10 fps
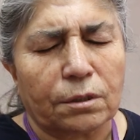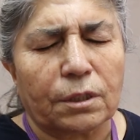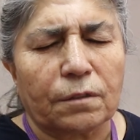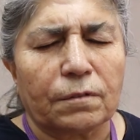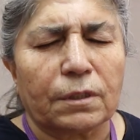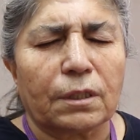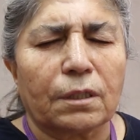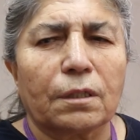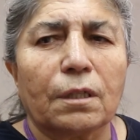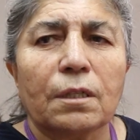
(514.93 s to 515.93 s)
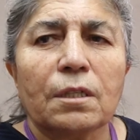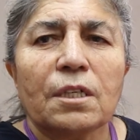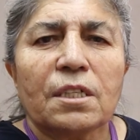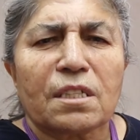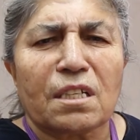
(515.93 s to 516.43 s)
Çevredeki
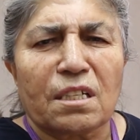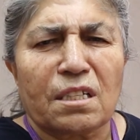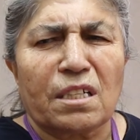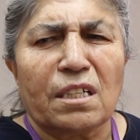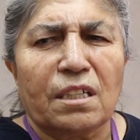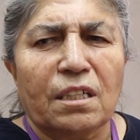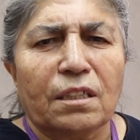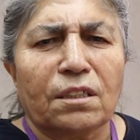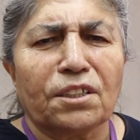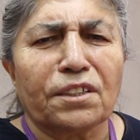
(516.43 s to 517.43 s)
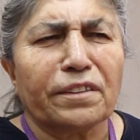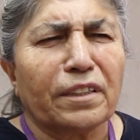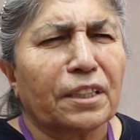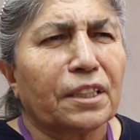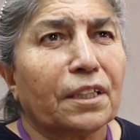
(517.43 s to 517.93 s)
seslere,
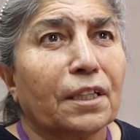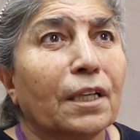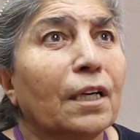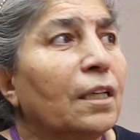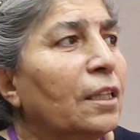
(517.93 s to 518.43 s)
tınılara,